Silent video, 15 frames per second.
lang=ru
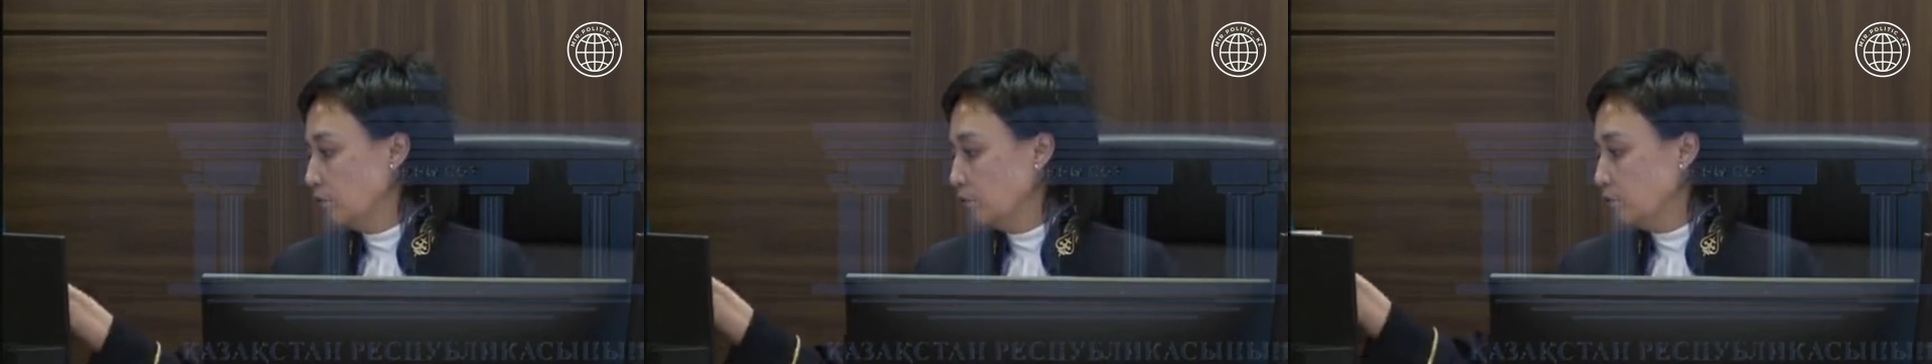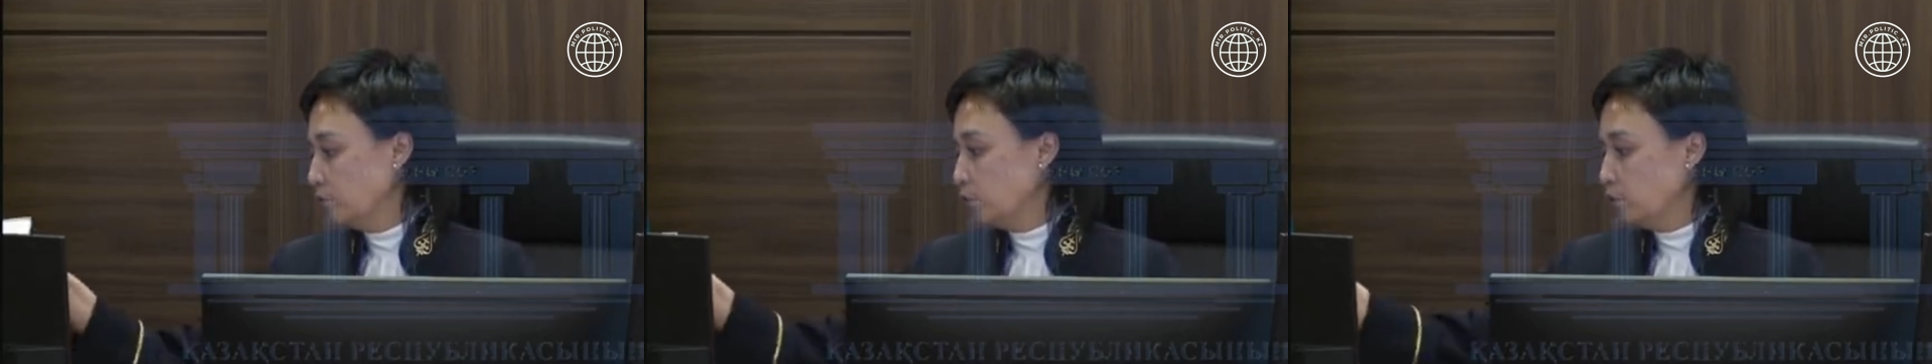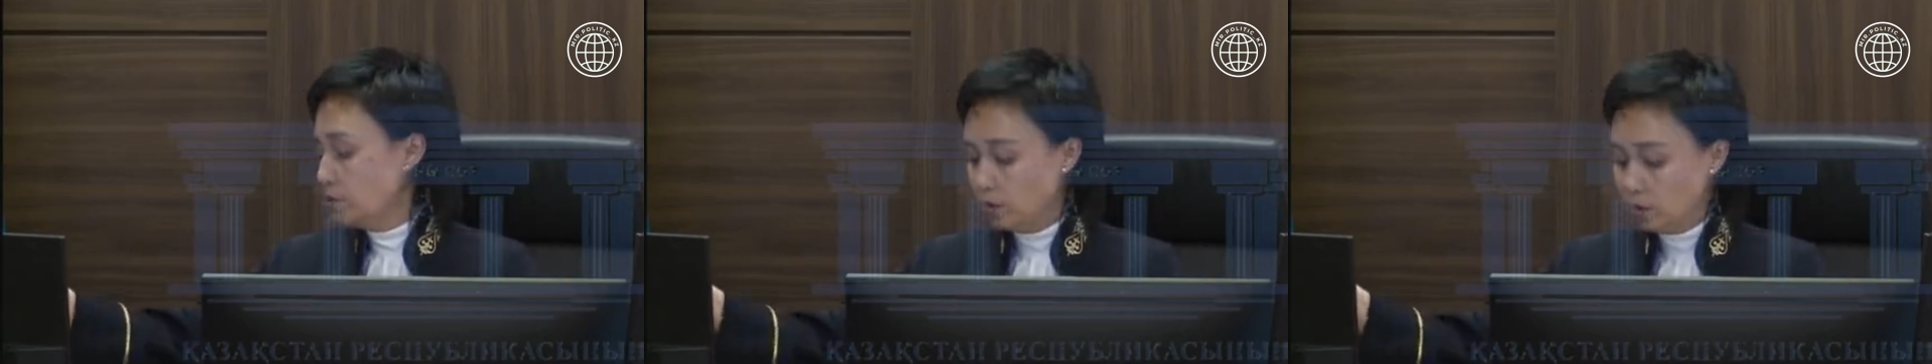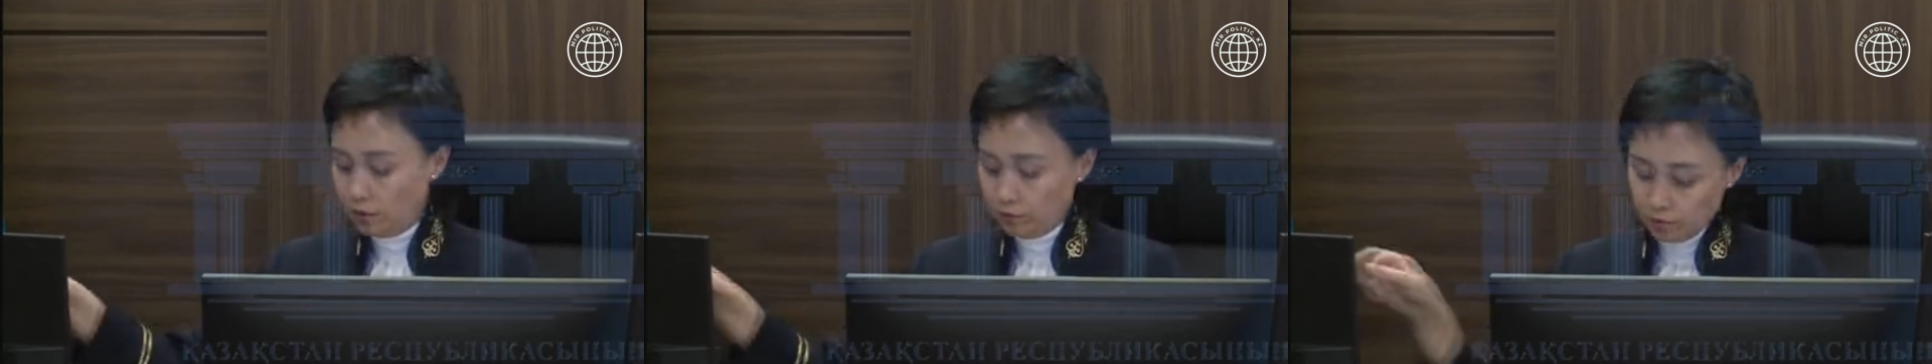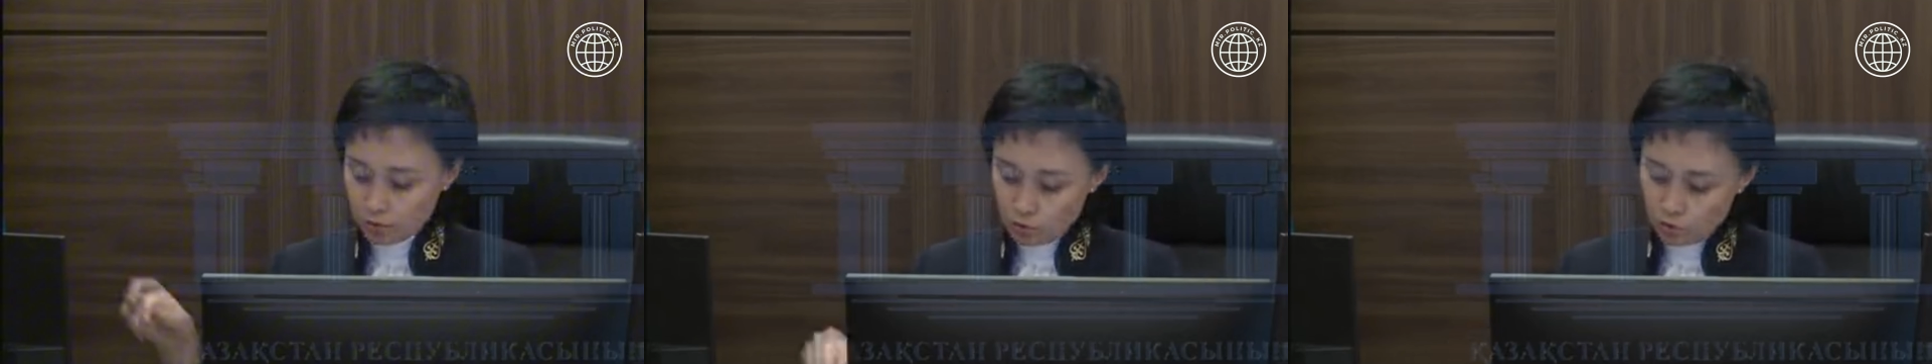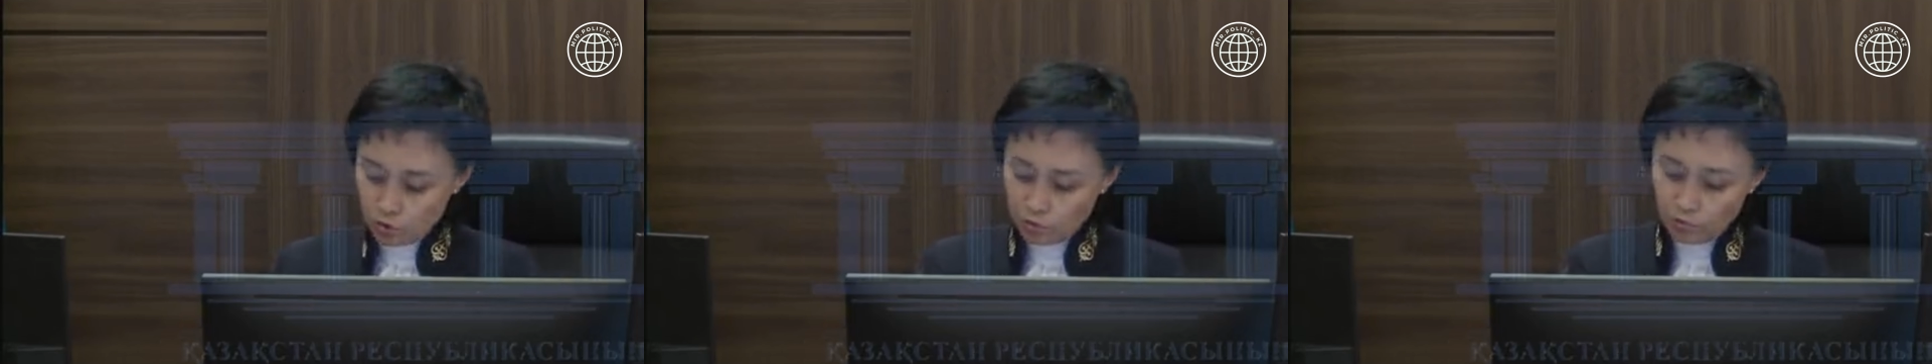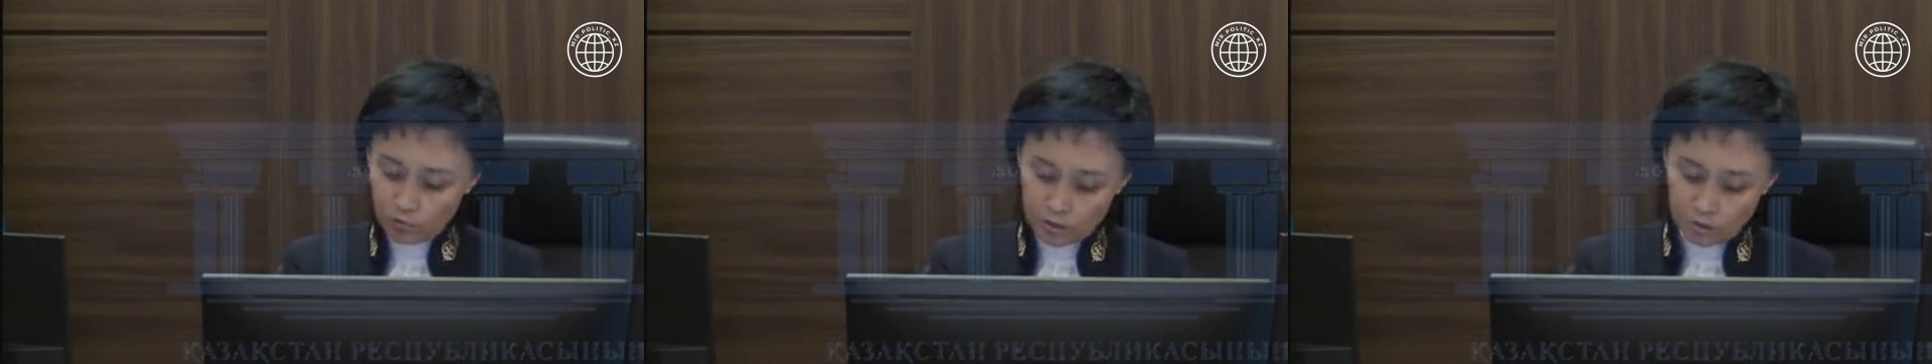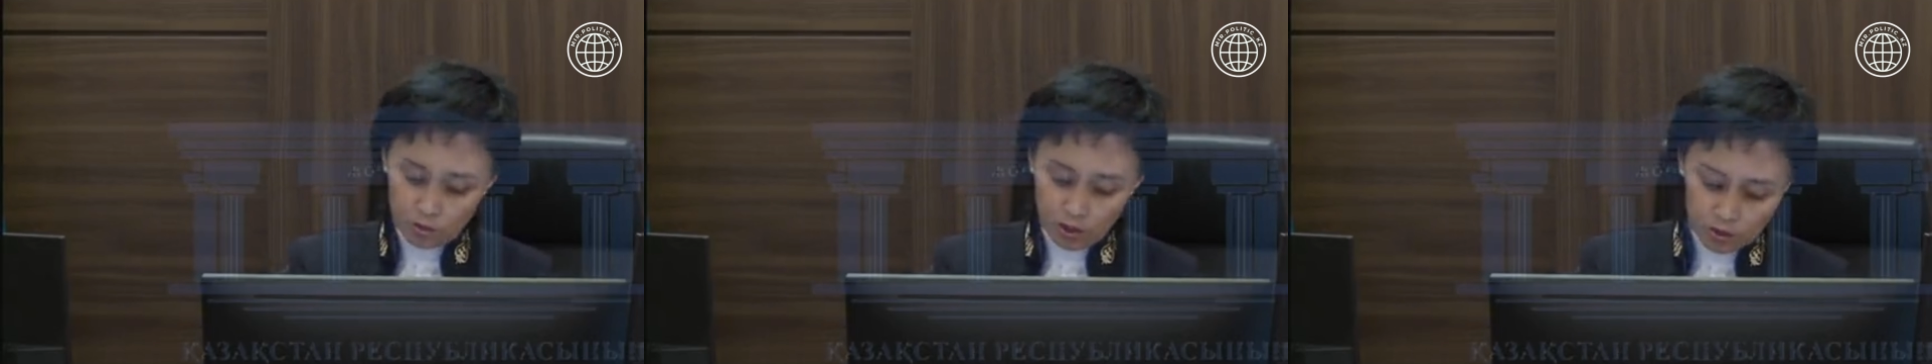в ходе главного судебного
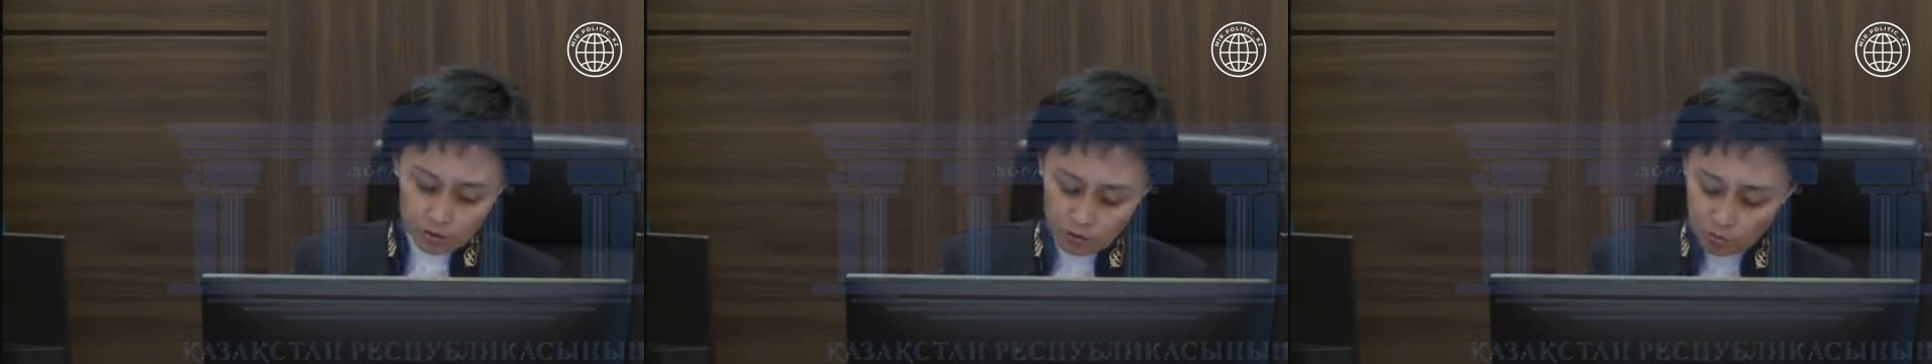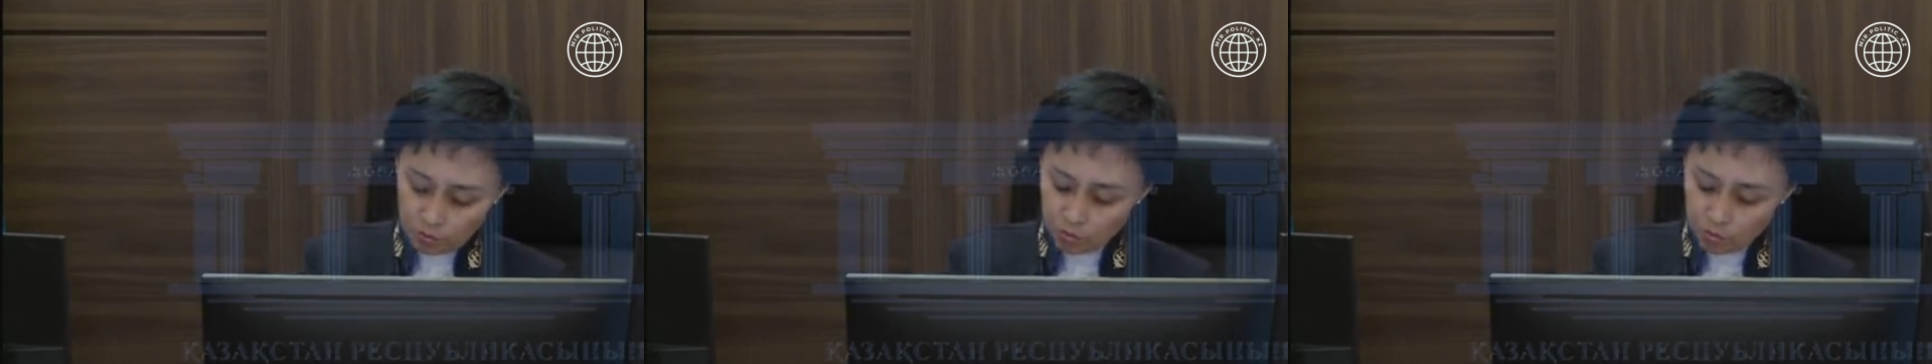разбирательства